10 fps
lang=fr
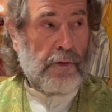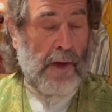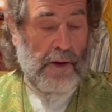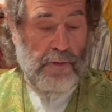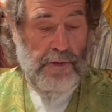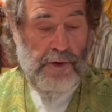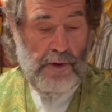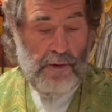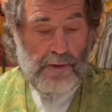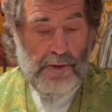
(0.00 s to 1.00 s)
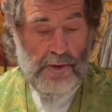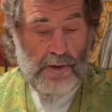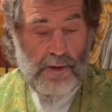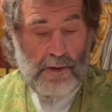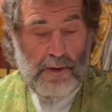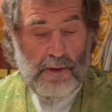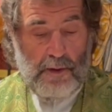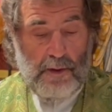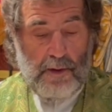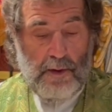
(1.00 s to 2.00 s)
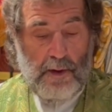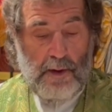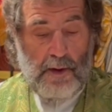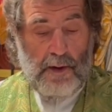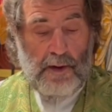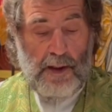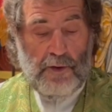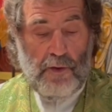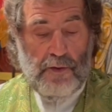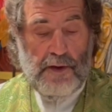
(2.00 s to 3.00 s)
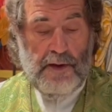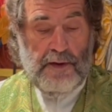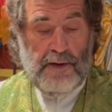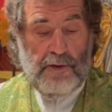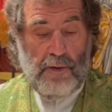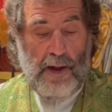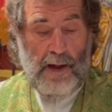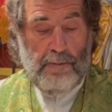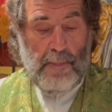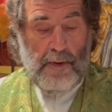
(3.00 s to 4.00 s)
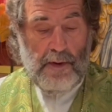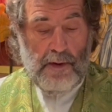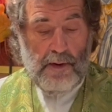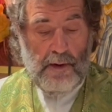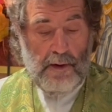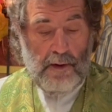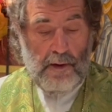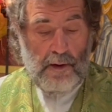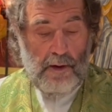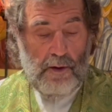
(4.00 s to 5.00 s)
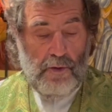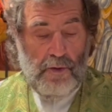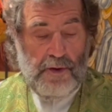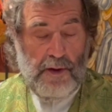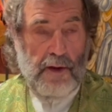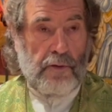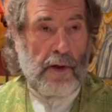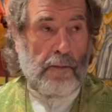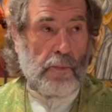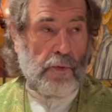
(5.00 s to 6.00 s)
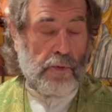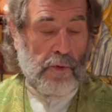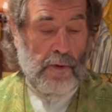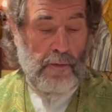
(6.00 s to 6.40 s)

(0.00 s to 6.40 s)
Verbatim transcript: de la conscience, la tranquillité de l'âme, le lien de l'amour.